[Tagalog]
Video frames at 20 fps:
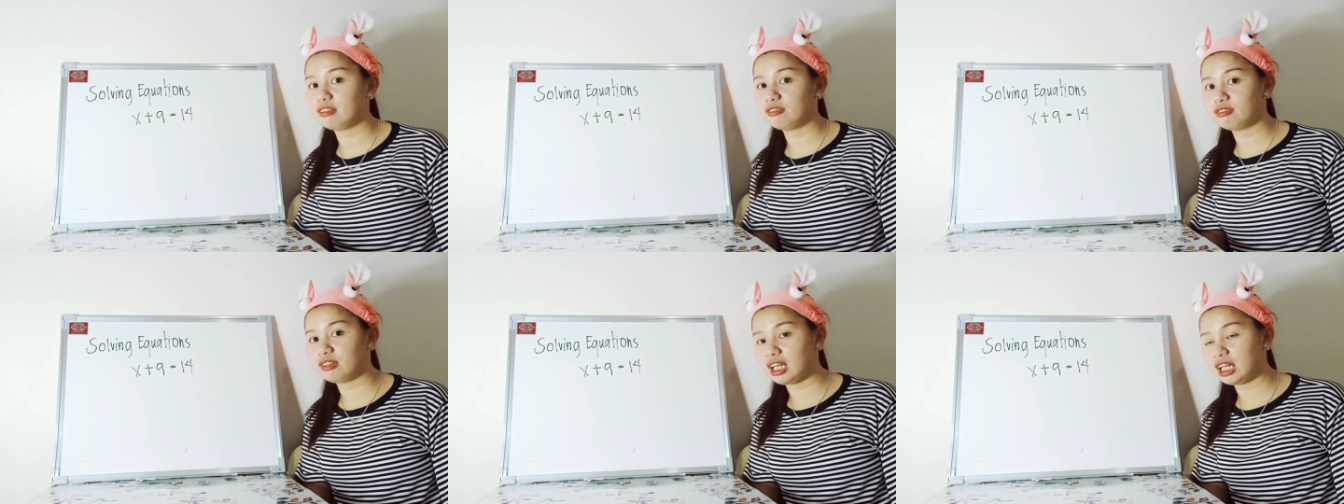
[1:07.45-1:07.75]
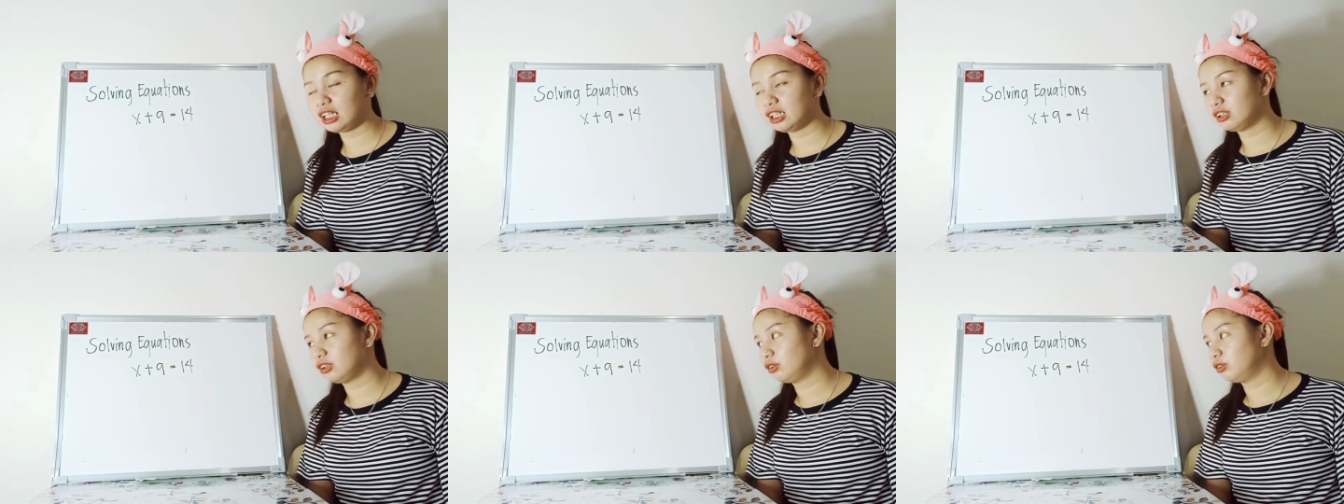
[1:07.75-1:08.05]

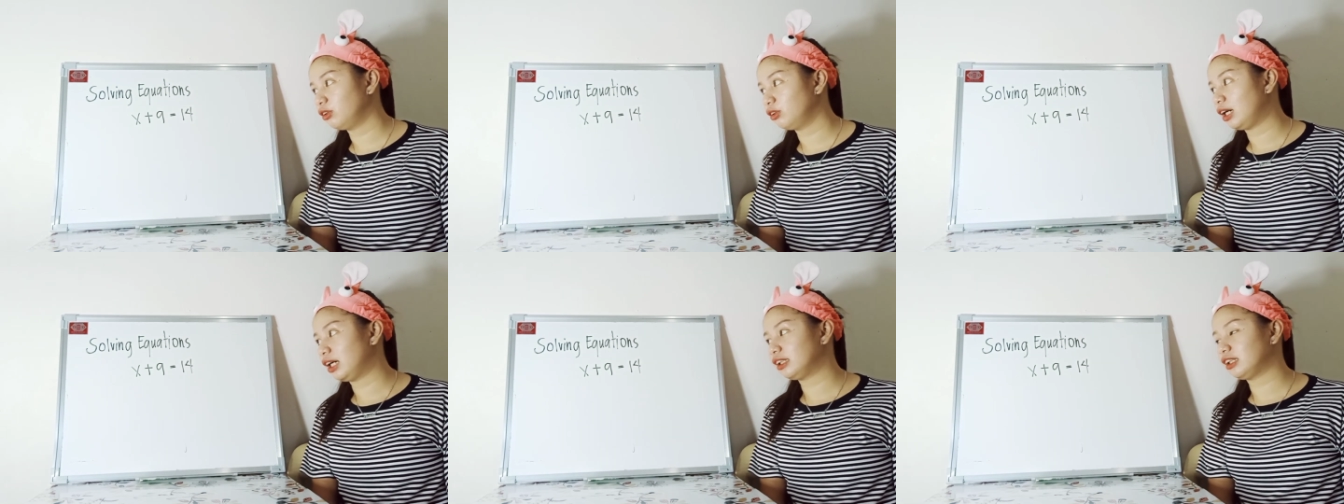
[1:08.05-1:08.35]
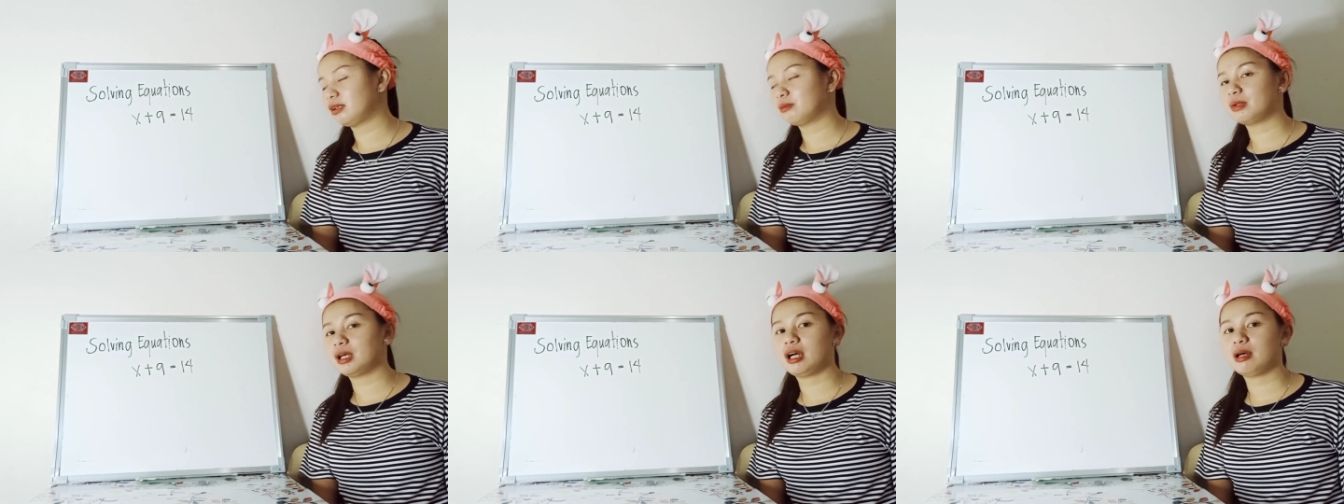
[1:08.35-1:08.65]
divide ng
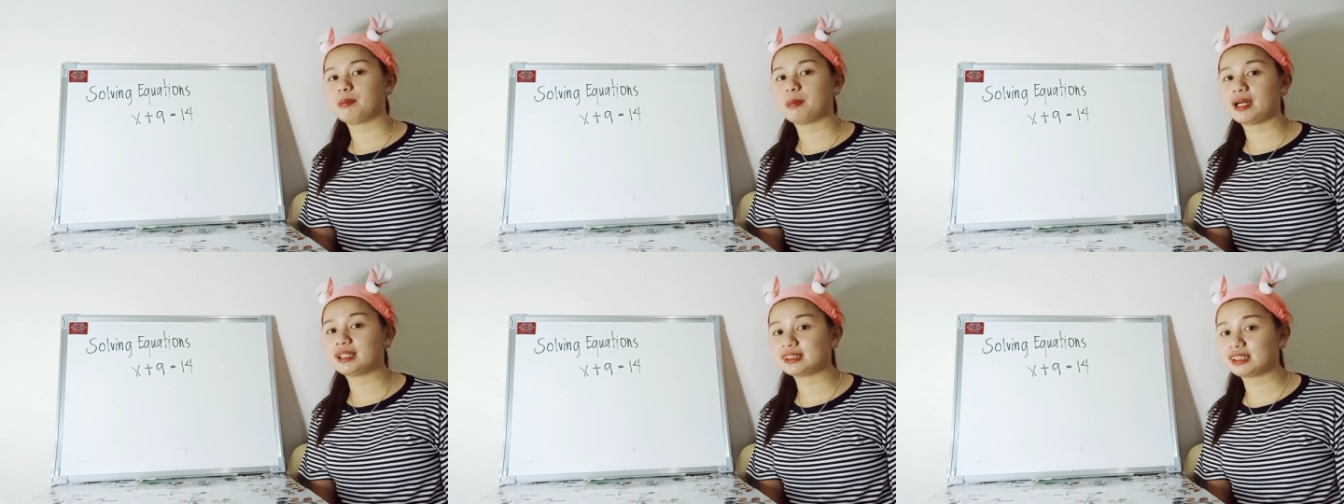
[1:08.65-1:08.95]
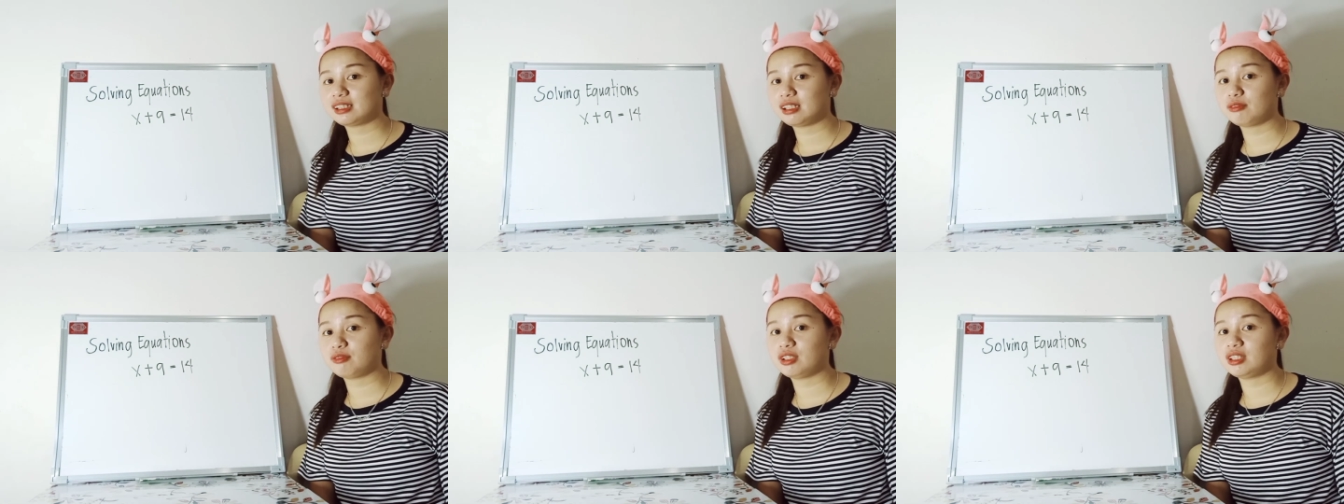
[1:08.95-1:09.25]
ating mga
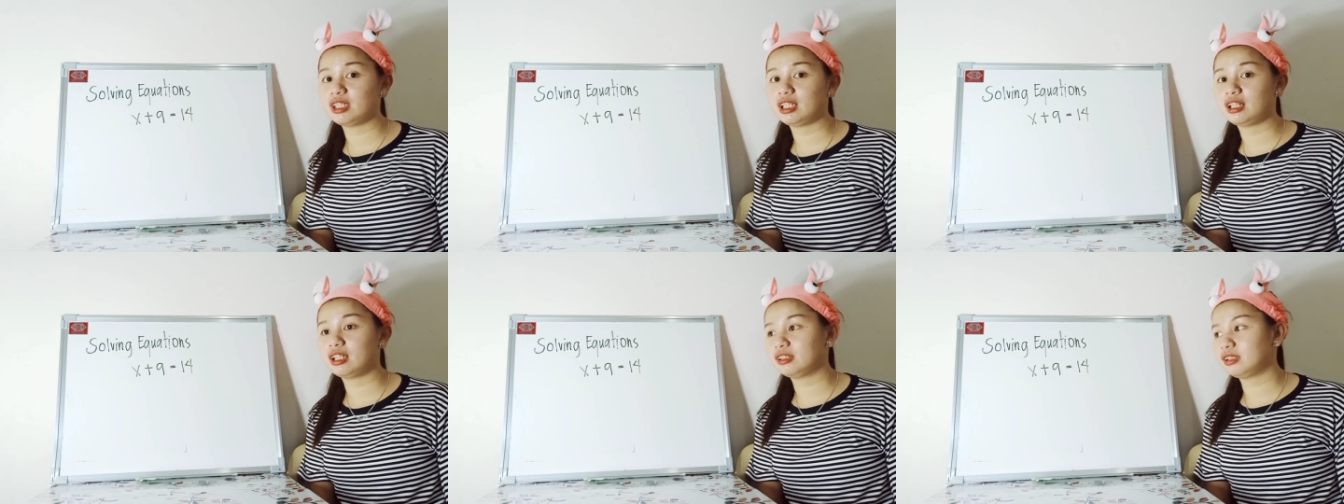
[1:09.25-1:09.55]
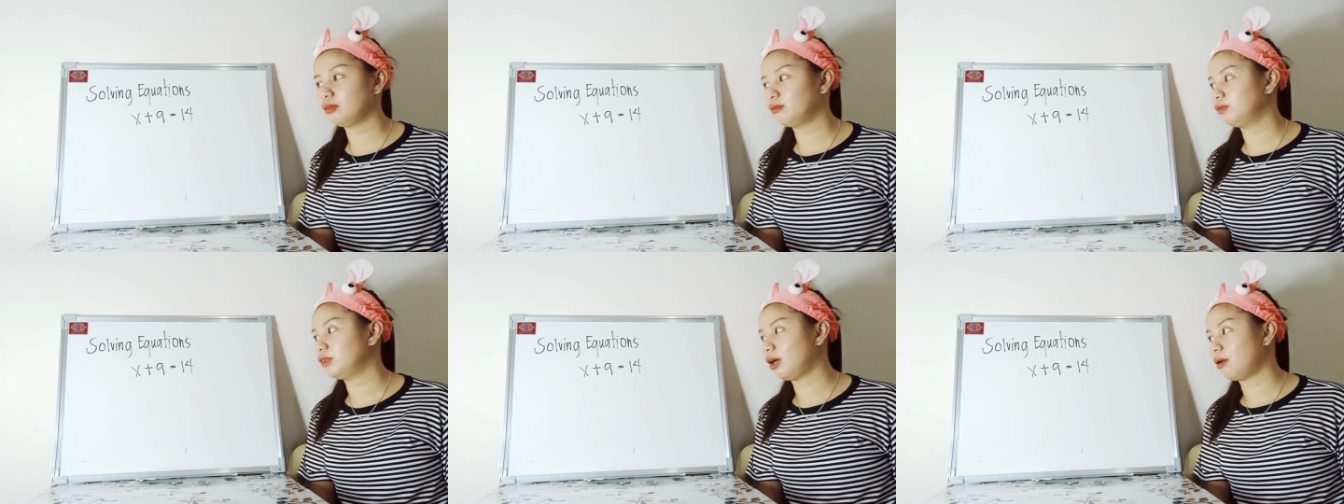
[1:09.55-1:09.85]
positive and
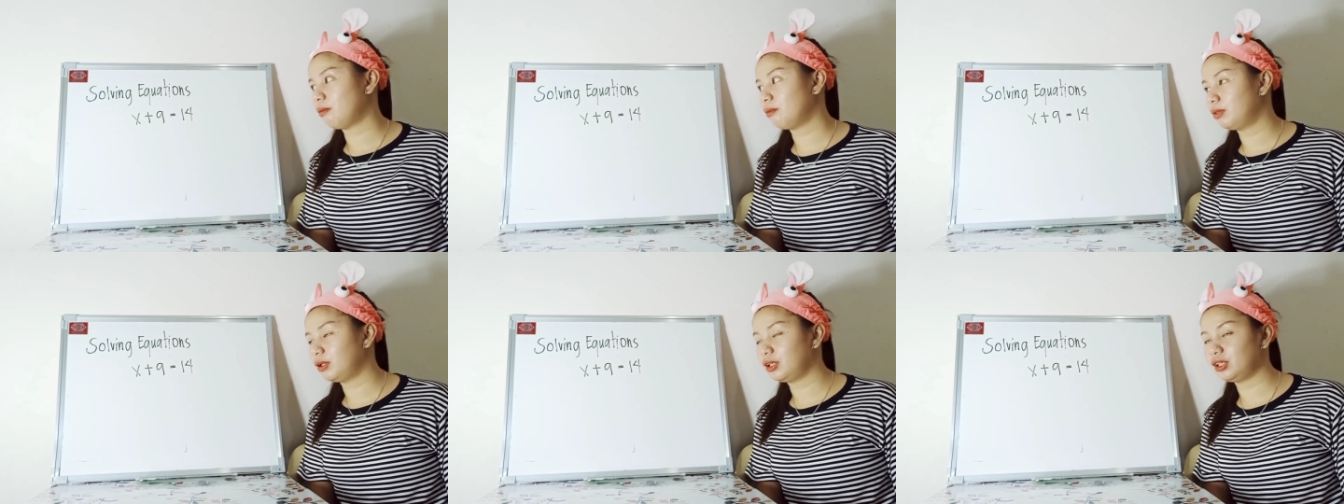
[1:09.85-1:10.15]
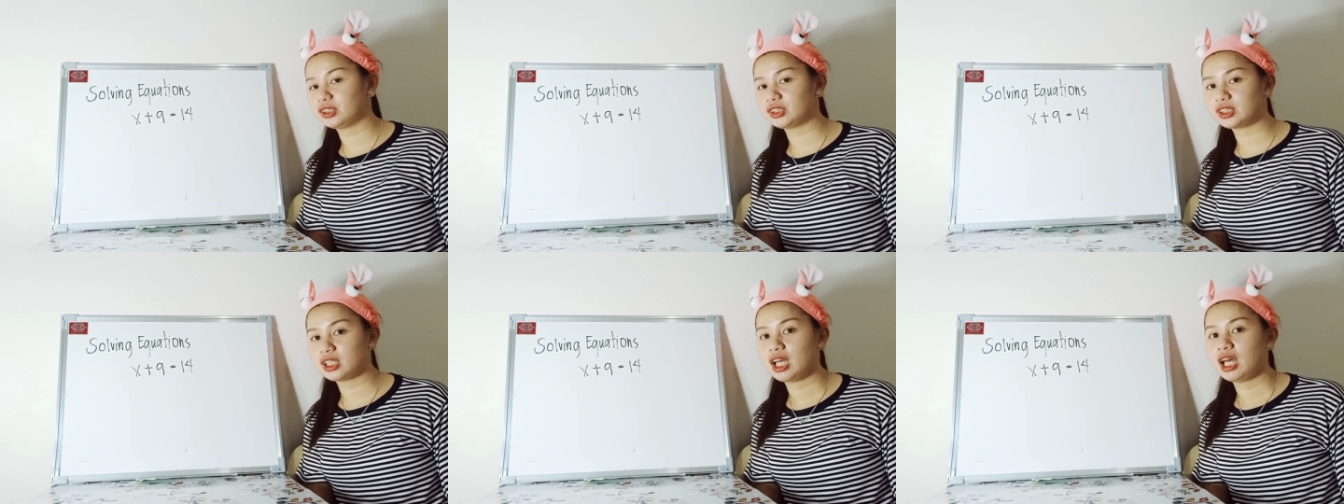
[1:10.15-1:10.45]
negative
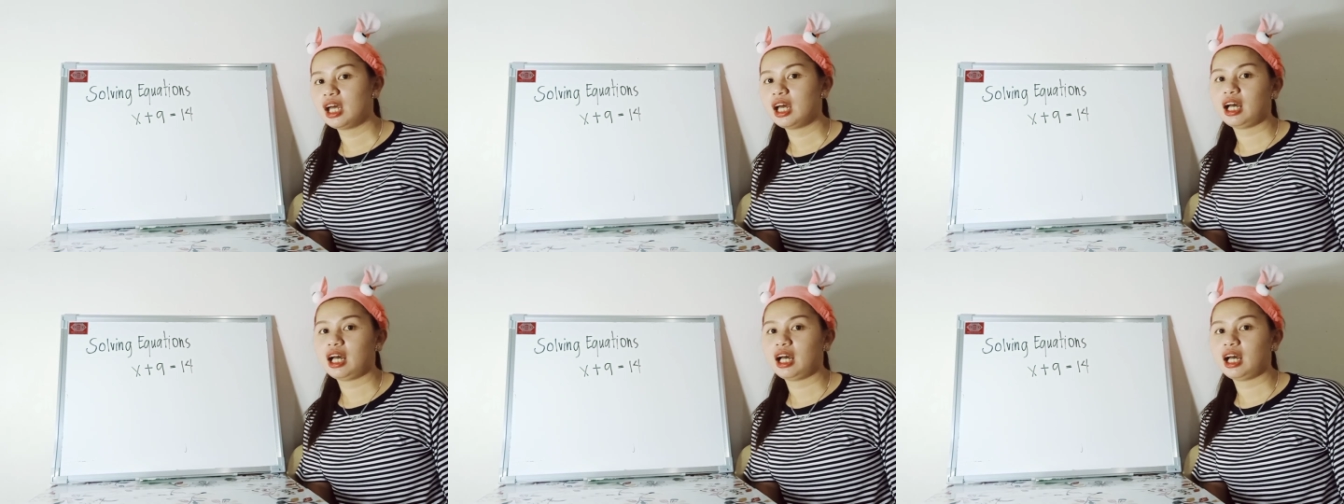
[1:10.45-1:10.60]
numbers.